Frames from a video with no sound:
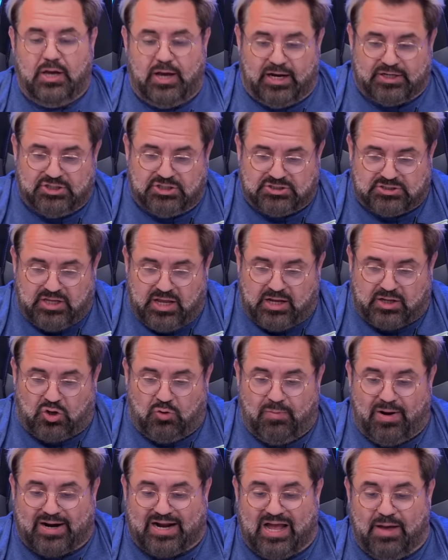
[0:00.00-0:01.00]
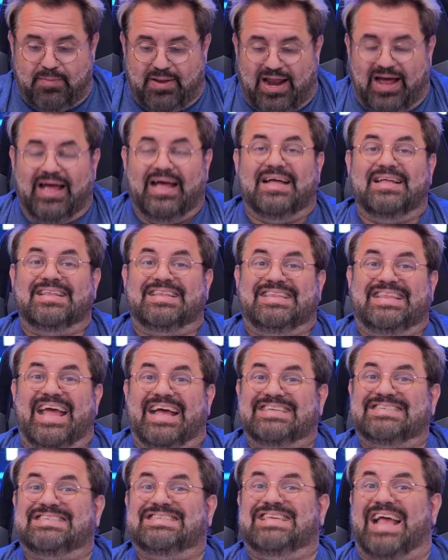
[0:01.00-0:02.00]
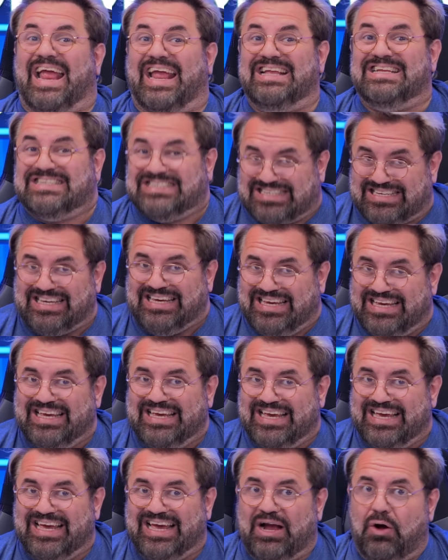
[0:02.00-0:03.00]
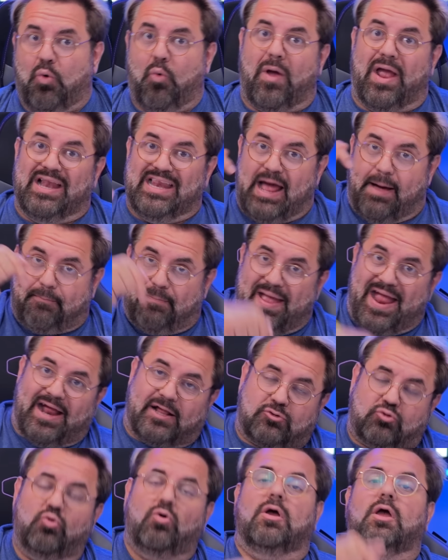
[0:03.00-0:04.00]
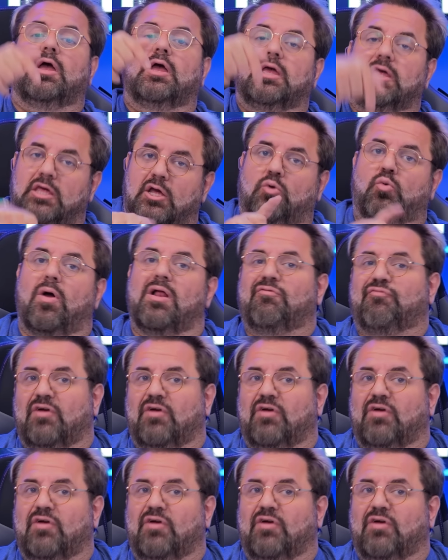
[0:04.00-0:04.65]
A gente tem aqui uma câmera decente, com ele aberto, e com ele